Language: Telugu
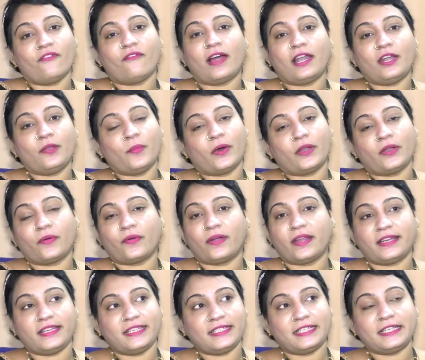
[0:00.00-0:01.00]
వాళ్ళు మొన్న
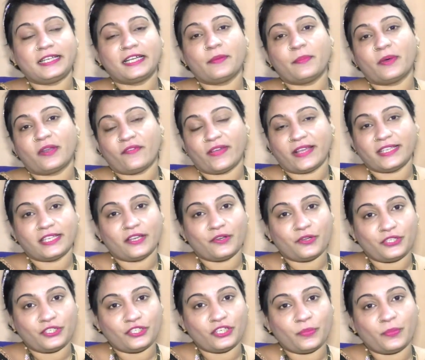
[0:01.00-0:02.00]
కూడా రీసెంట్గా మన వైజాగ్
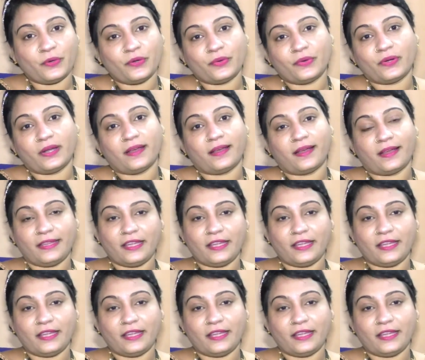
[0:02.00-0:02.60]
వచ్చినప్పుడు కూడా